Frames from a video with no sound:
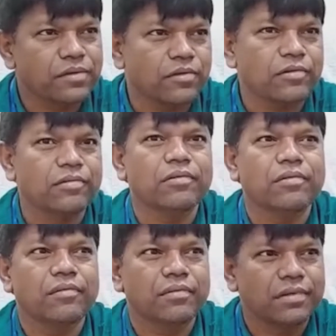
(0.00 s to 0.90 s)
जो
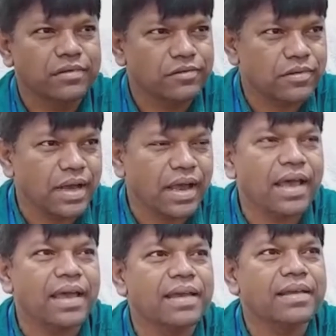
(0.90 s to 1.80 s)
जो
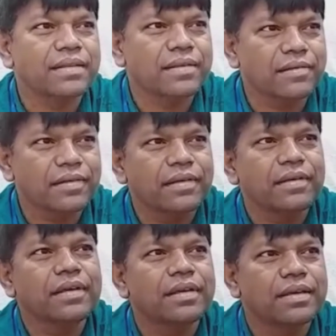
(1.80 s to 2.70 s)
लगा
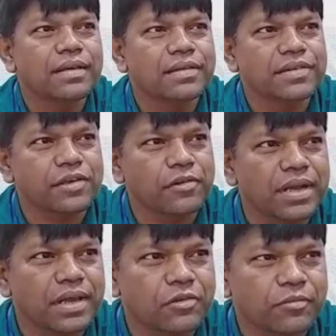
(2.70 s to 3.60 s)
है
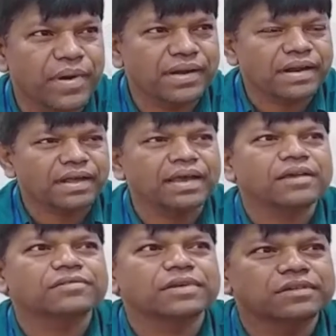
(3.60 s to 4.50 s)
सिक्योरिटी इक्विपमेंट लगा
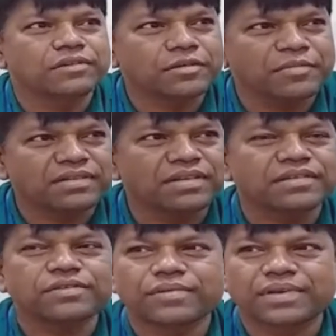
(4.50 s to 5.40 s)
है उसके जो
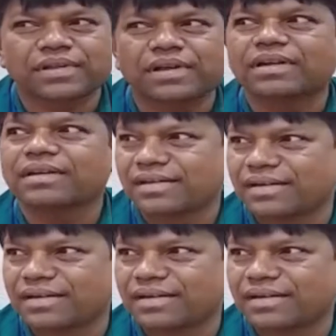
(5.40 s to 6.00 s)
इमरजेंसी स्विच था